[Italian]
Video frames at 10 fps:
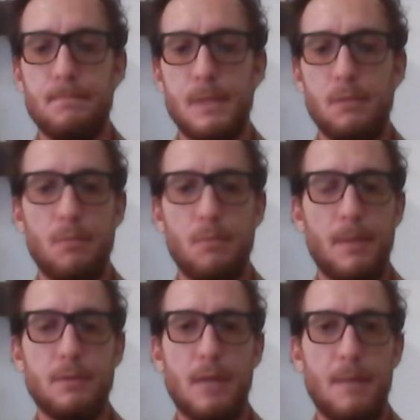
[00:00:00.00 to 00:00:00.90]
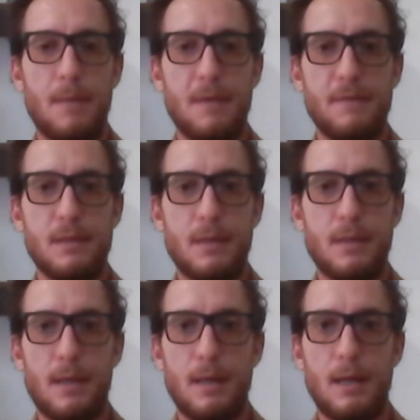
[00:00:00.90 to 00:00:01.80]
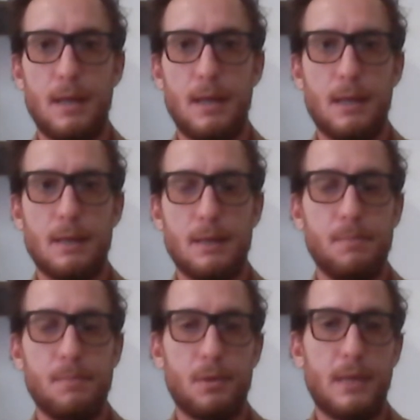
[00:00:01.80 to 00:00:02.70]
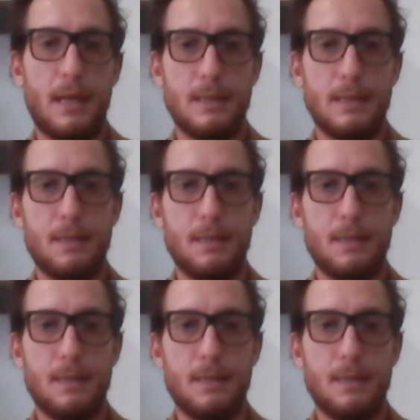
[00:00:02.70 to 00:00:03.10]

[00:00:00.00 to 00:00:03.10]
in un momento della mia vita importante,